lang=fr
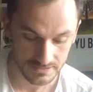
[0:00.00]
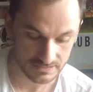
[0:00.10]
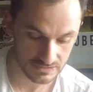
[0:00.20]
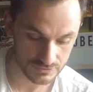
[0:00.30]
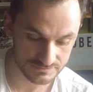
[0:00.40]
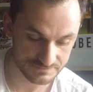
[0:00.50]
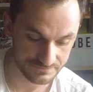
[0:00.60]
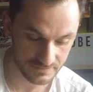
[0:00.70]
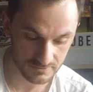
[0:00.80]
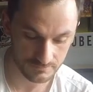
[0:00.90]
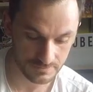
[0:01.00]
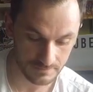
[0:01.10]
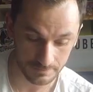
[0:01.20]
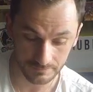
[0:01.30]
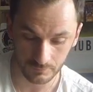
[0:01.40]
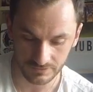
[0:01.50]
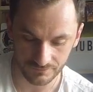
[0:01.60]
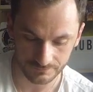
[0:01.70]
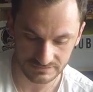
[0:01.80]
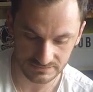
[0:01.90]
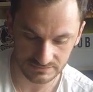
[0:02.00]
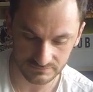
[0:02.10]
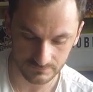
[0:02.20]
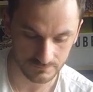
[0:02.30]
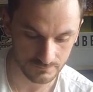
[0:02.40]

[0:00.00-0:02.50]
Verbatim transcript: il y a quelque chose à faire quand même. Après, bon, les vampires. Hein,